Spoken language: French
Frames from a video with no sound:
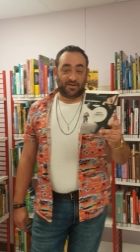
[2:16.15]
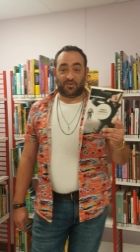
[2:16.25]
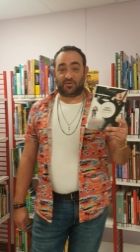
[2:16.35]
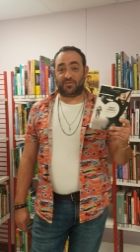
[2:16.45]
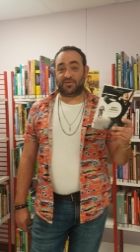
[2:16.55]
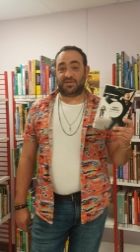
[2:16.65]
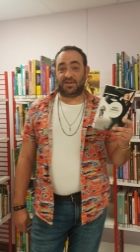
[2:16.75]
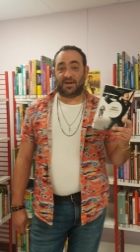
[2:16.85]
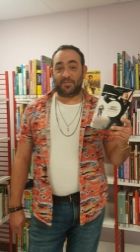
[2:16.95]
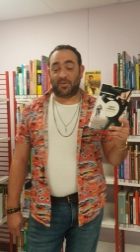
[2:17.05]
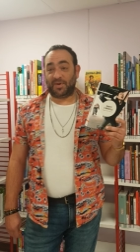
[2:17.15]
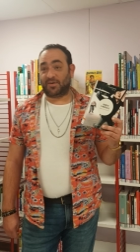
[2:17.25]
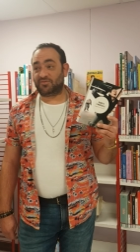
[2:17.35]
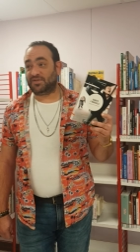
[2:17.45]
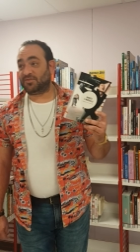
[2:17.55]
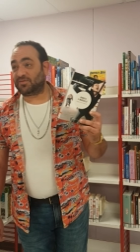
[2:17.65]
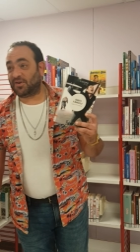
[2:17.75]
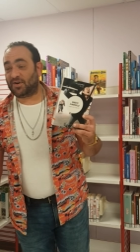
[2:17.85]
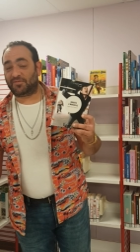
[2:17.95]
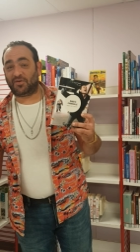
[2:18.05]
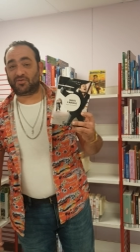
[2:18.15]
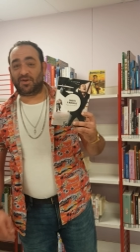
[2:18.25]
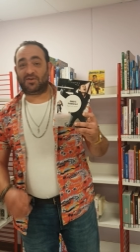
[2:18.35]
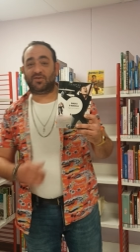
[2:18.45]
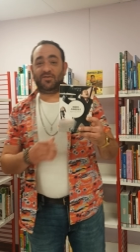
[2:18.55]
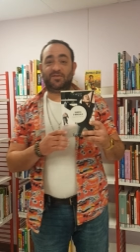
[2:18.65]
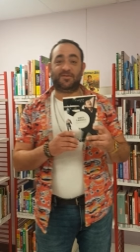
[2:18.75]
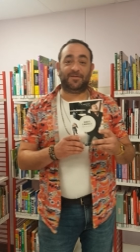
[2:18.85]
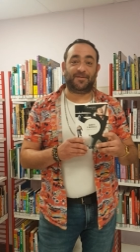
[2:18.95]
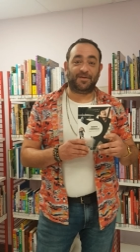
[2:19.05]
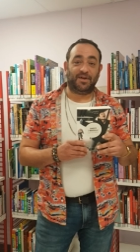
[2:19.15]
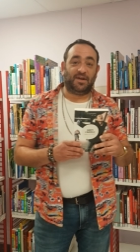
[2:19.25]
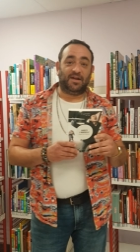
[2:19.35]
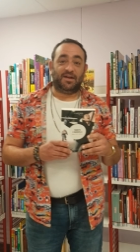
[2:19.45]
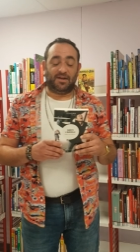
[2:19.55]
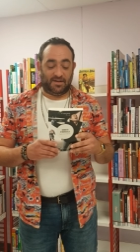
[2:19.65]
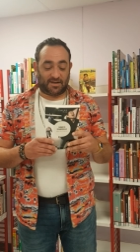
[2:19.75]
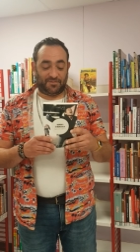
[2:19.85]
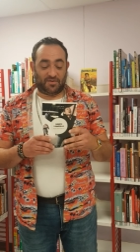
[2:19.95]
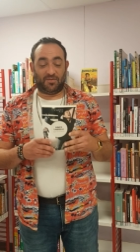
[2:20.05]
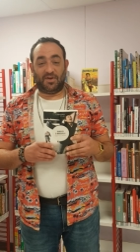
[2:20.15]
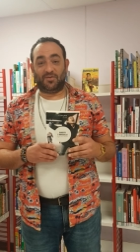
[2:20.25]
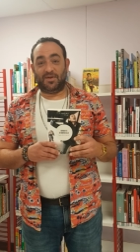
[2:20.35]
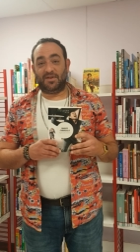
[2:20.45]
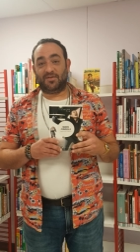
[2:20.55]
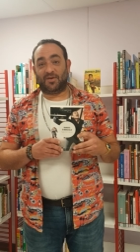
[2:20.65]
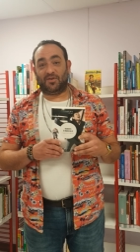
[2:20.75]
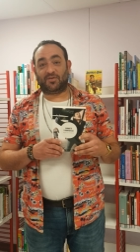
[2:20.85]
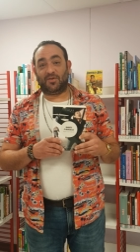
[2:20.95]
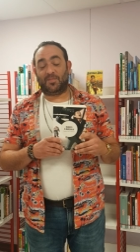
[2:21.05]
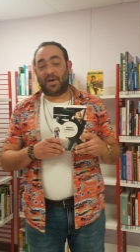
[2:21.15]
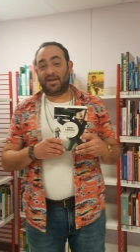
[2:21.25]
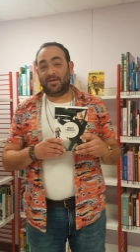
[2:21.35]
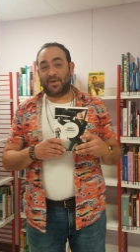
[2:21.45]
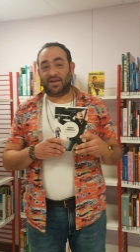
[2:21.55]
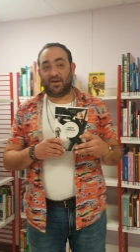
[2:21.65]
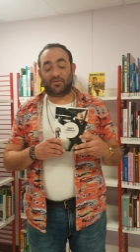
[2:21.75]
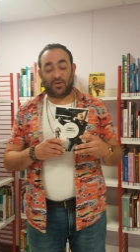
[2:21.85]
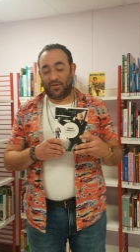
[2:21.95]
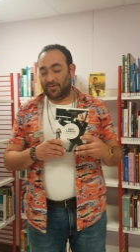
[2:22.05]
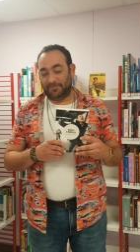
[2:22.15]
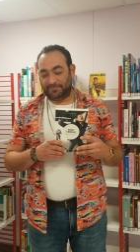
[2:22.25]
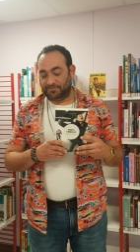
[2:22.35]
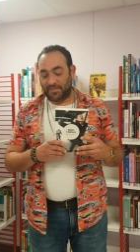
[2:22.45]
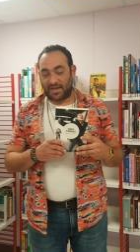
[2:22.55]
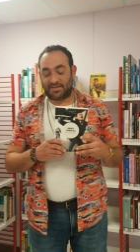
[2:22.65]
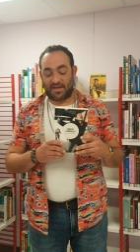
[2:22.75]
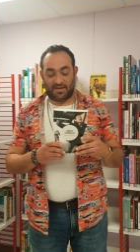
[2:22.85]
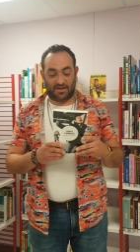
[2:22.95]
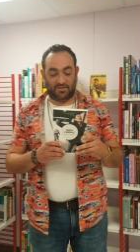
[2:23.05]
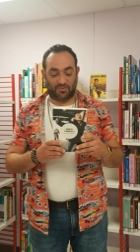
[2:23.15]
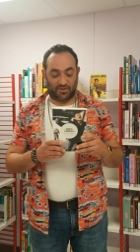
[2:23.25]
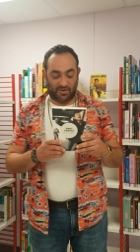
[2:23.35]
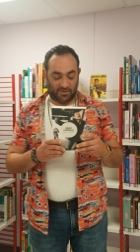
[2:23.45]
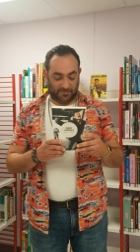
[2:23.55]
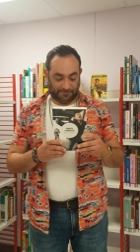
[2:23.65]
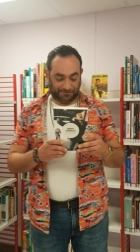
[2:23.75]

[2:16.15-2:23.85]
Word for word: Et on retrouve aussi également, ben, comme je disais tout à l'heure, la French Collection, euh, les trafiquants d'héroïne euh, entre, Paris et entre euh, Marseille et New York.